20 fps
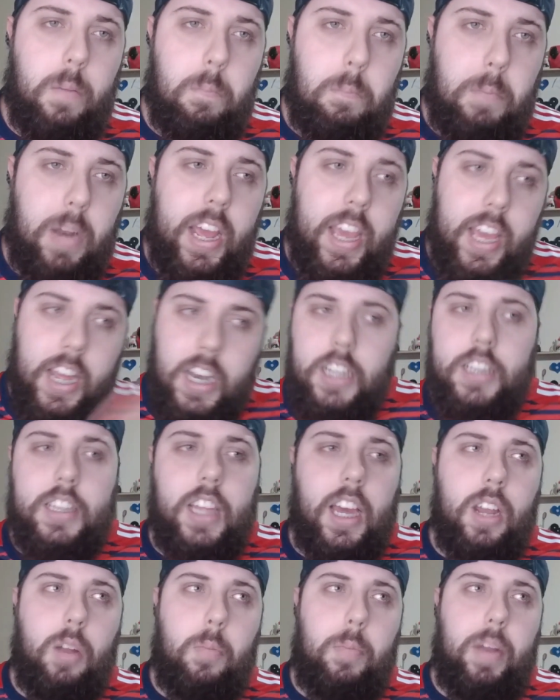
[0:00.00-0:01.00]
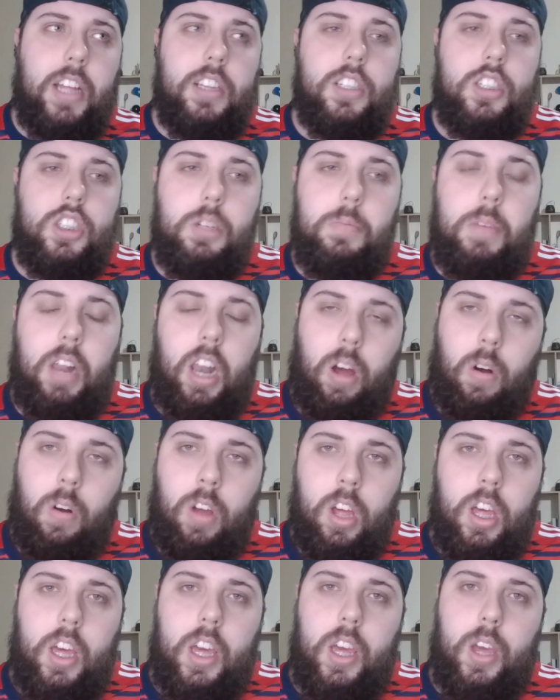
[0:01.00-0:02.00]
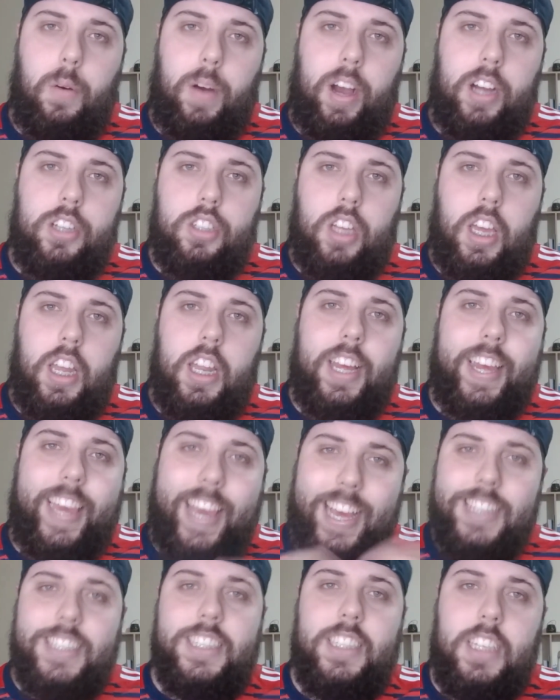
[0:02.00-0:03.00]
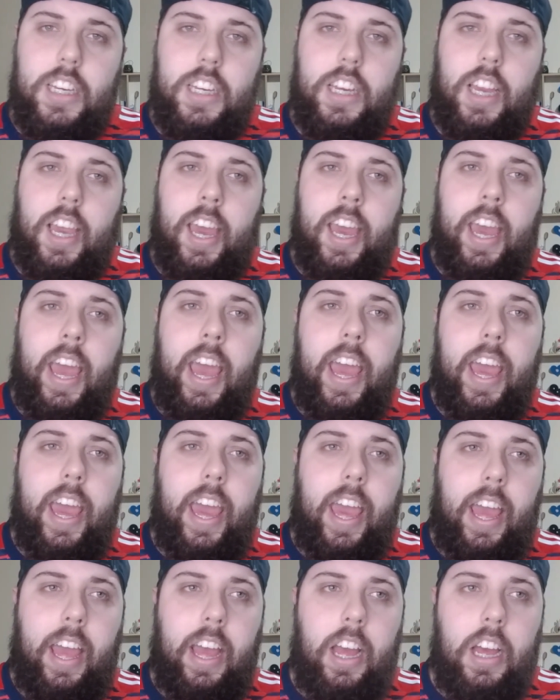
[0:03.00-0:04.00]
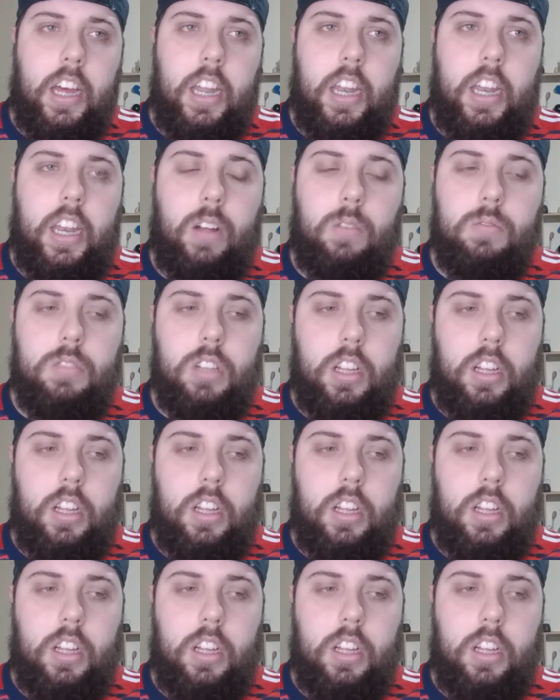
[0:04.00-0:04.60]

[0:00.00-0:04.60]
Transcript: para ele estar tá indo para Inter de Milão, eu acho que ele quer sim é, não